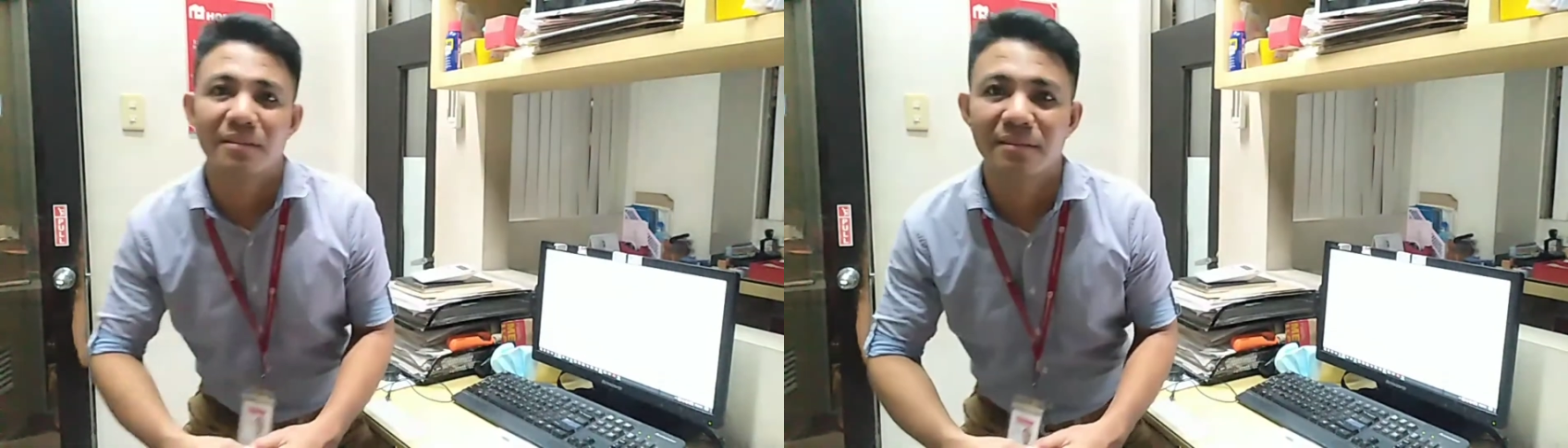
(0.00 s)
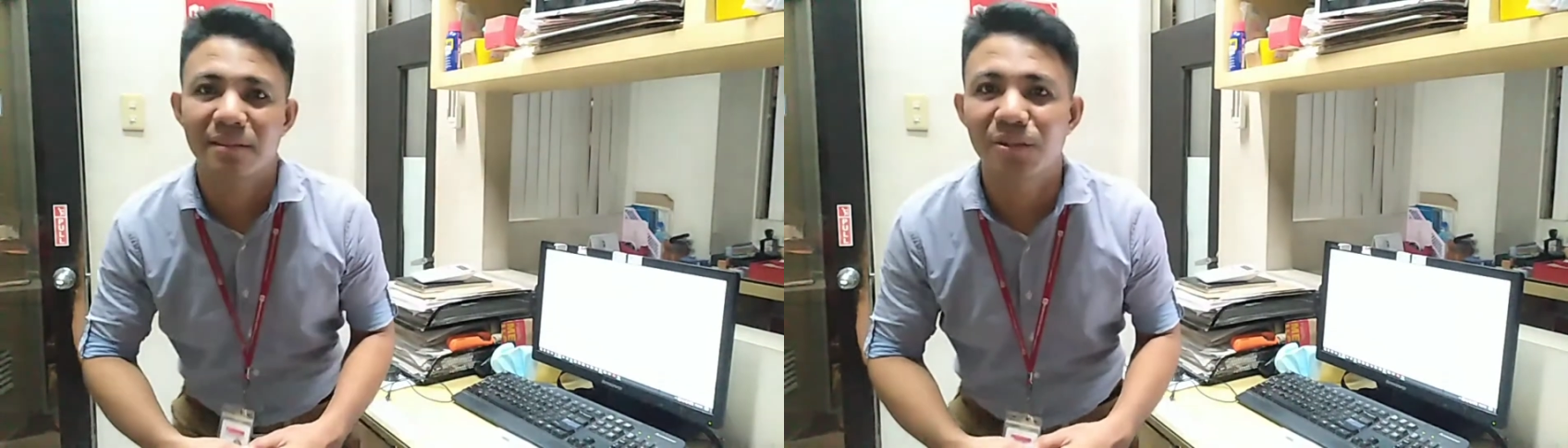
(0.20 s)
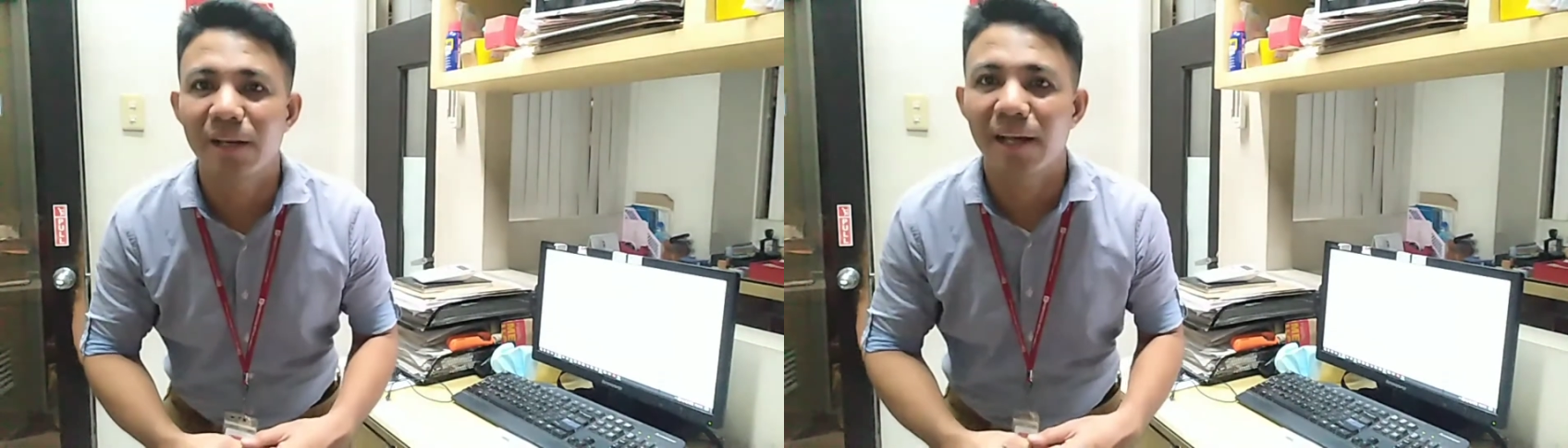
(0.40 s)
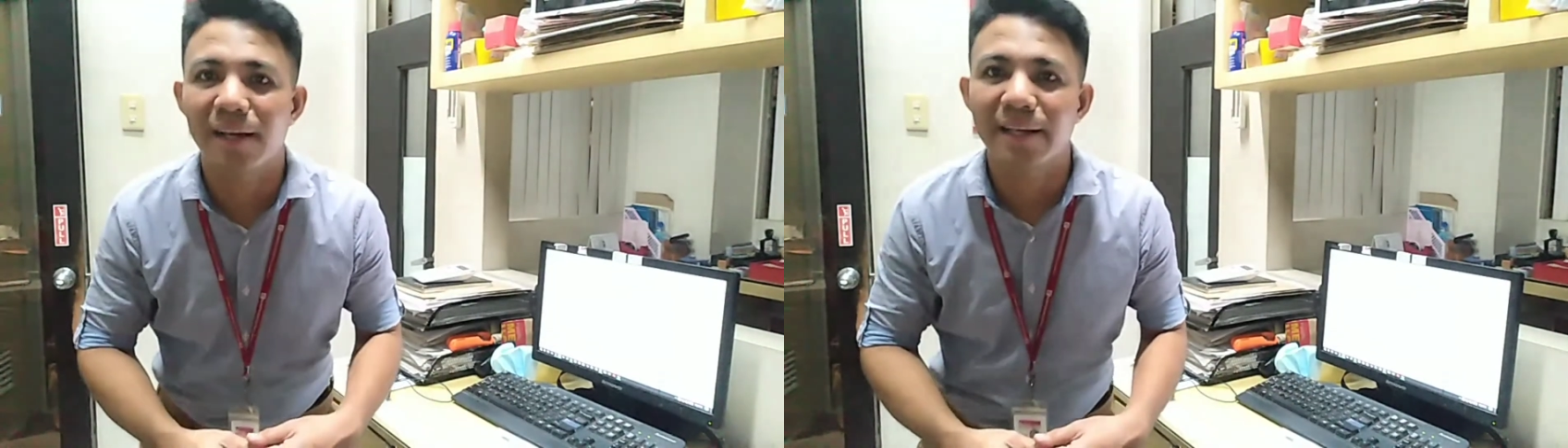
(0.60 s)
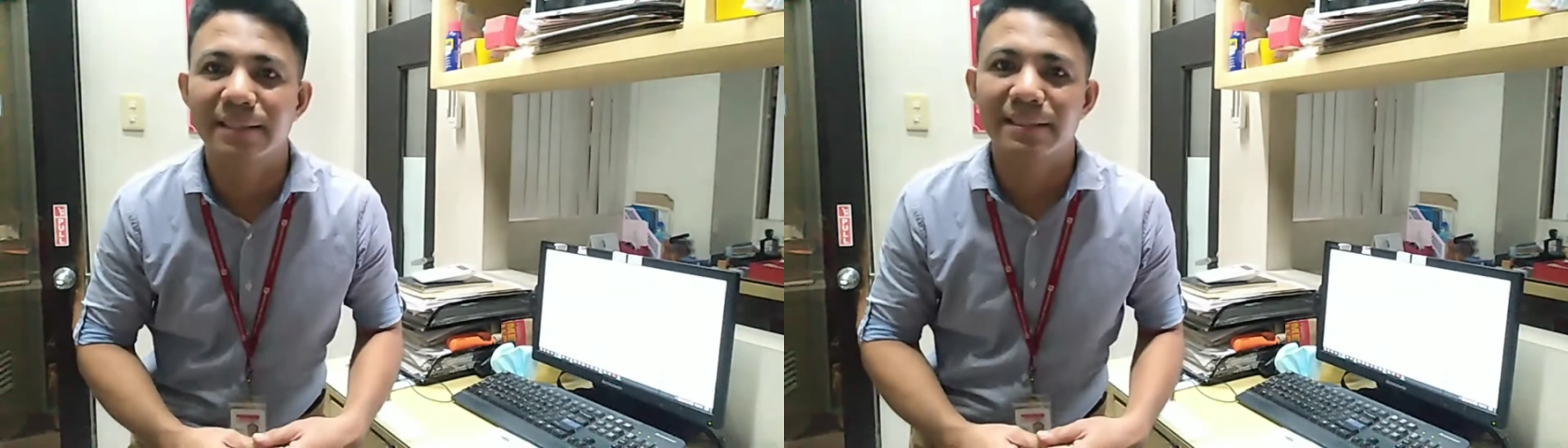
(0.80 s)
Yan, yan lang
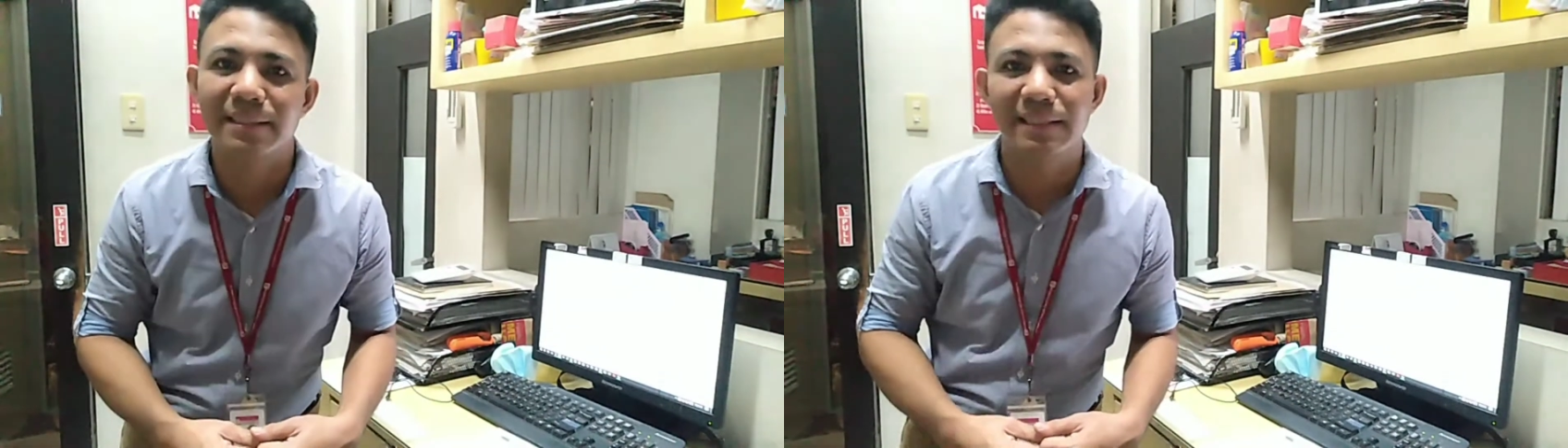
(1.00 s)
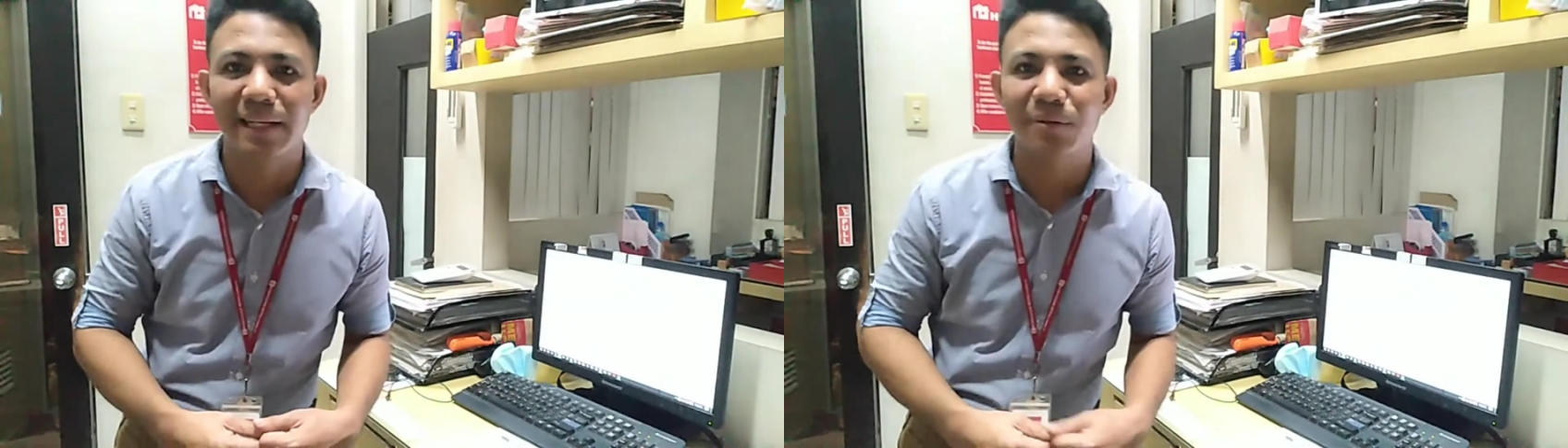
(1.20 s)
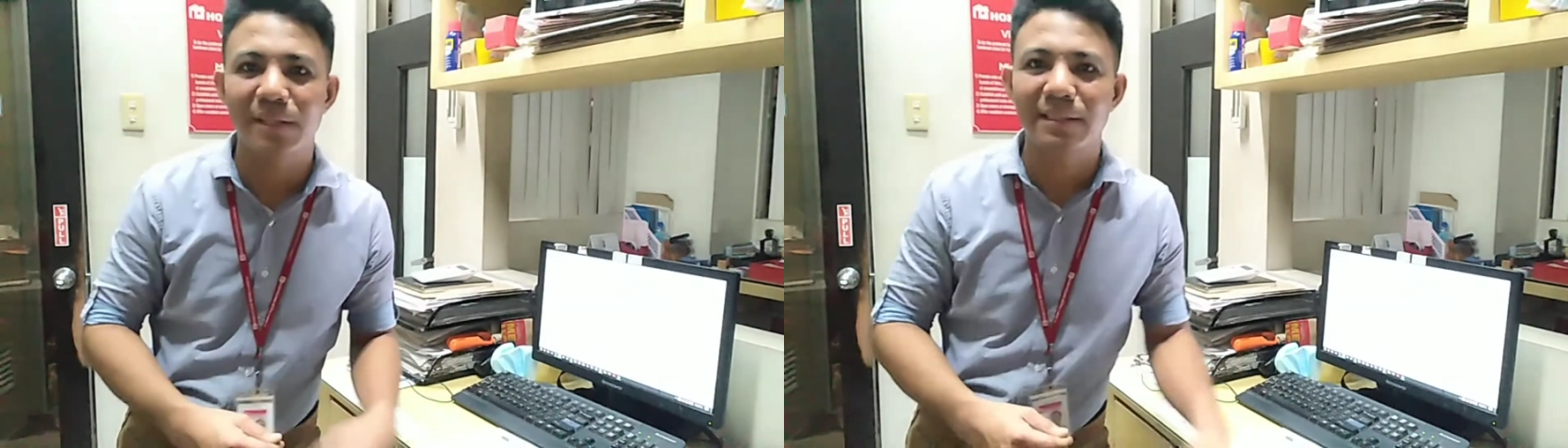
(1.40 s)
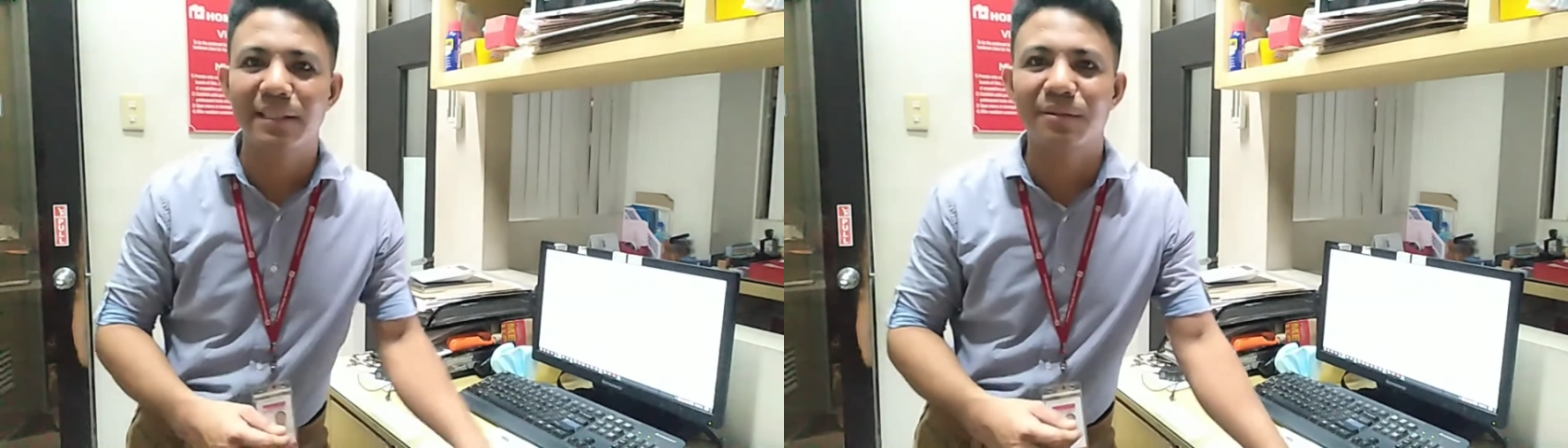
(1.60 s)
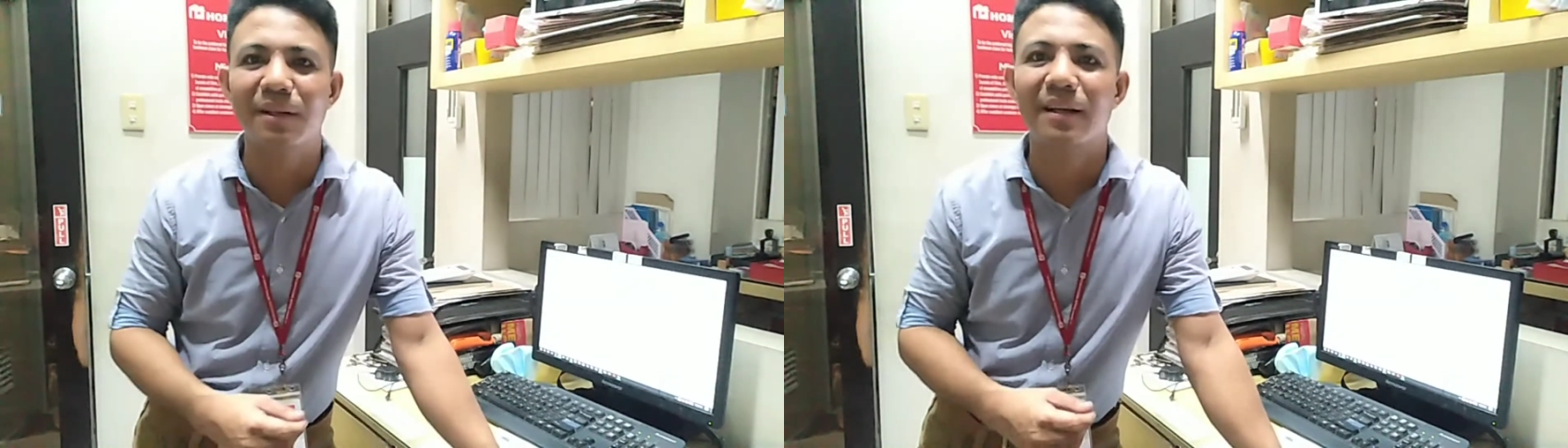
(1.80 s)
guys. Share ko lang sa
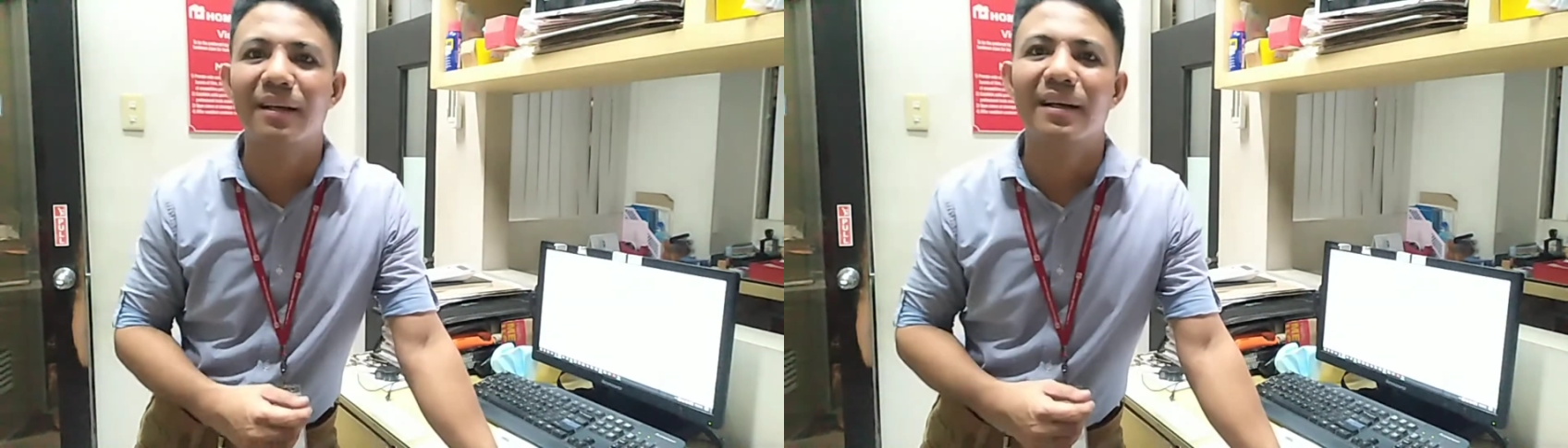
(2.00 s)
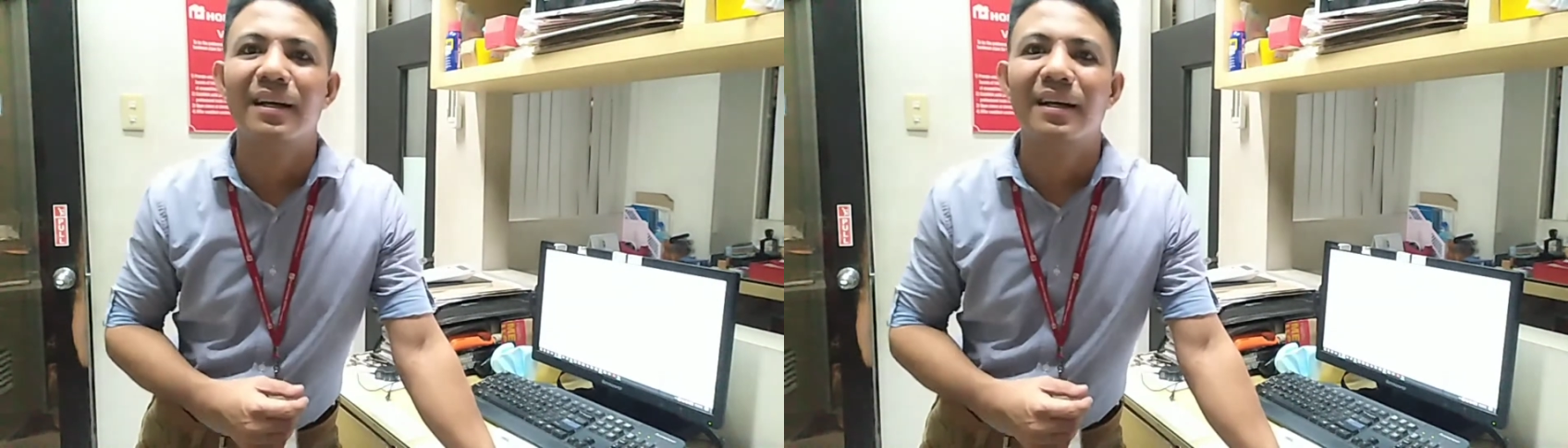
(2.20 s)
inyo na